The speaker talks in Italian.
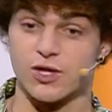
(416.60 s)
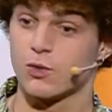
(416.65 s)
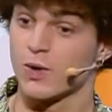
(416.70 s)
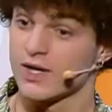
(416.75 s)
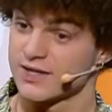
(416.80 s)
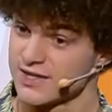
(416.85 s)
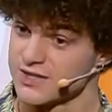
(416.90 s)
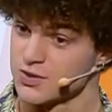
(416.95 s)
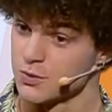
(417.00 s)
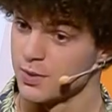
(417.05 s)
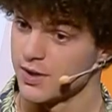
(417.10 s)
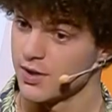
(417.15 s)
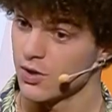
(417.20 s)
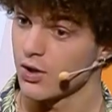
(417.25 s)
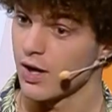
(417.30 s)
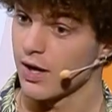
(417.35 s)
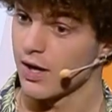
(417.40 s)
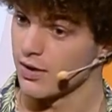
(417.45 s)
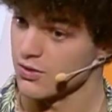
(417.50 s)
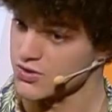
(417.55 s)
la quarta
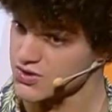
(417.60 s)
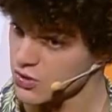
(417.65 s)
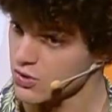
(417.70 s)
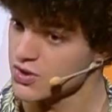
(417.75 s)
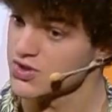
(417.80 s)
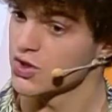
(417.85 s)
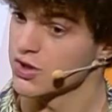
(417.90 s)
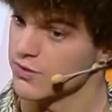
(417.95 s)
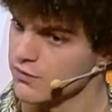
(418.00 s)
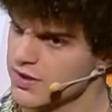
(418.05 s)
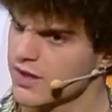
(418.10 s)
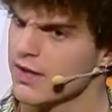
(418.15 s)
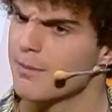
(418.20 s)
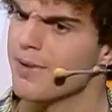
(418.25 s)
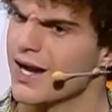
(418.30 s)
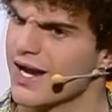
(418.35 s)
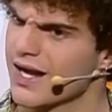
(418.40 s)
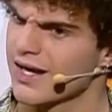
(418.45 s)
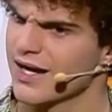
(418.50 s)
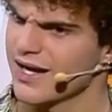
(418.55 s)
superiore l'anno scorso, devo dire
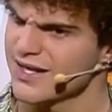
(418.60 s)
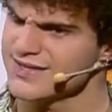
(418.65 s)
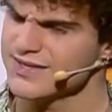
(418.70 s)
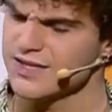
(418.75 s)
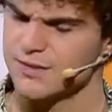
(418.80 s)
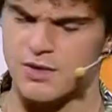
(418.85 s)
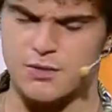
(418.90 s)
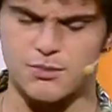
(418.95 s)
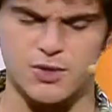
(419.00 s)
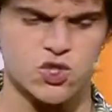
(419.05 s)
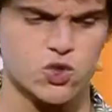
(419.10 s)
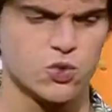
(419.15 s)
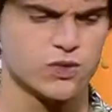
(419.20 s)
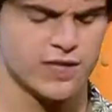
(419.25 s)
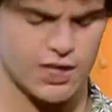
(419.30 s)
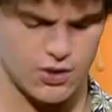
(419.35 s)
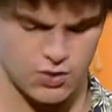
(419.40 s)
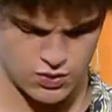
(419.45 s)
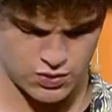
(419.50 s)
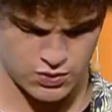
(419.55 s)
bella classe, mi è
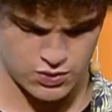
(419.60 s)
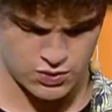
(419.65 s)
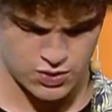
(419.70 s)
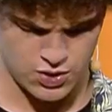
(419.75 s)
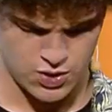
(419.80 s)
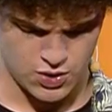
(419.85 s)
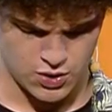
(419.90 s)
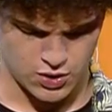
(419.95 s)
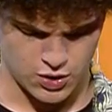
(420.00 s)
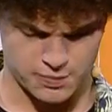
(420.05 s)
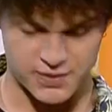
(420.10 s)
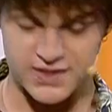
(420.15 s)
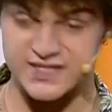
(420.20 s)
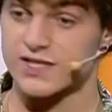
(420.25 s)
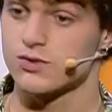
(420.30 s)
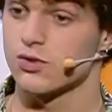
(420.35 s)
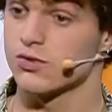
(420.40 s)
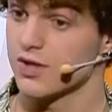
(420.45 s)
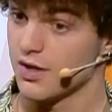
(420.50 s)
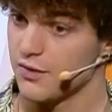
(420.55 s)
piaciuta, ho, ho
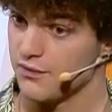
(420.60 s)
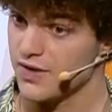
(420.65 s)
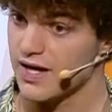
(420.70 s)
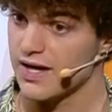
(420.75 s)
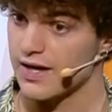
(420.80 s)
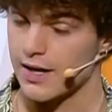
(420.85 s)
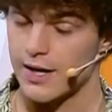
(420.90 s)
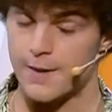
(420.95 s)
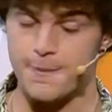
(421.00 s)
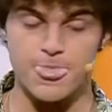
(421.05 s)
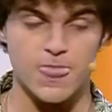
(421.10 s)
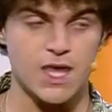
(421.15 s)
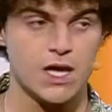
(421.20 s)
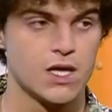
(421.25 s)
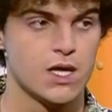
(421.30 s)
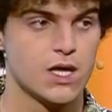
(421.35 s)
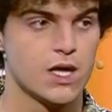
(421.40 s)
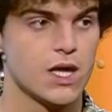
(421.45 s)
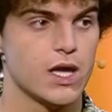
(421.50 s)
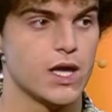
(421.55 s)
pensato di rifarla.
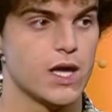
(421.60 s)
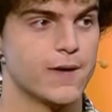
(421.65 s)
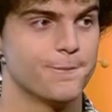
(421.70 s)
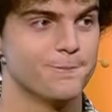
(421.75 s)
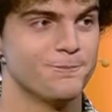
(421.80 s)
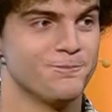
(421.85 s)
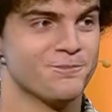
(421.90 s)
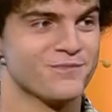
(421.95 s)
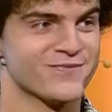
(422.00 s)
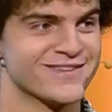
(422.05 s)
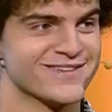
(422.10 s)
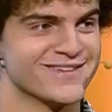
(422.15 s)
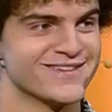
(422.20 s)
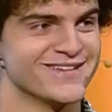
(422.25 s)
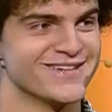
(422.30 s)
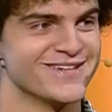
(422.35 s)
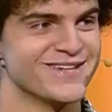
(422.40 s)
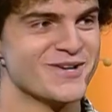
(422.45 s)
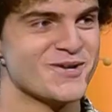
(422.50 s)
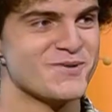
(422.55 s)
E
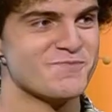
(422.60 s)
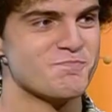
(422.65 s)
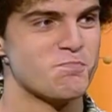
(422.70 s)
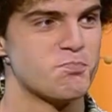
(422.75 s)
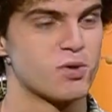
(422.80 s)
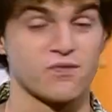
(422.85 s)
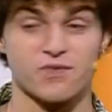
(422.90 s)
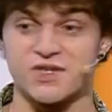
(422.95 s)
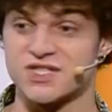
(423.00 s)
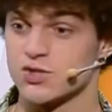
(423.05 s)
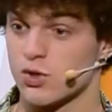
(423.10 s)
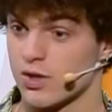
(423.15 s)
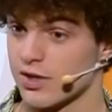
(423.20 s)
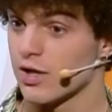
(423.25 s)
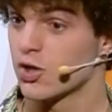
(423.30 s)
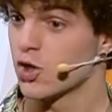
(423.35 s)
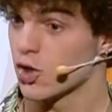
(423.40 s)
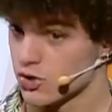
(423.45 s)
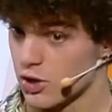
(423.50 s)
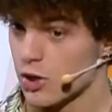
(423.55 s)
professori
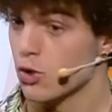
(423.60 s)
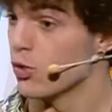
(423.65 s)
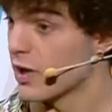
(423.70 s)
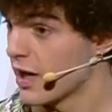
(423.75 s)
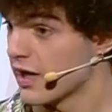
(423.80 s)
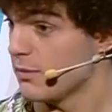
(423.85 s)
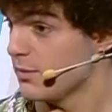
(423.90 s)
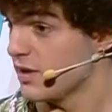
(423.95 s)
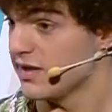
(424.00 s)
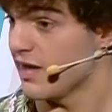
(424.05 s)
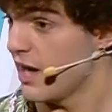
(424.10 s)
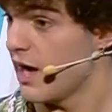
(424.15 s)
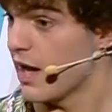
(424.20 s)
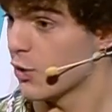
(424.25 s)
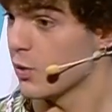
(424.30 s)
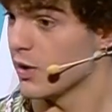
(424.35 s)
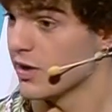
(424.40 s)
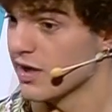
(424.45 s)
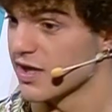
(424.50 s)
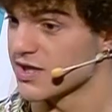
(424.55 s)
d'accordo all'unanimità,
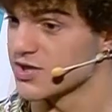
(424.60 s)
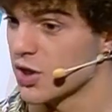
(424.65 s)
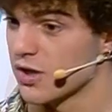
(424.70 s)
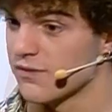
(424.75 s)
quindi la sto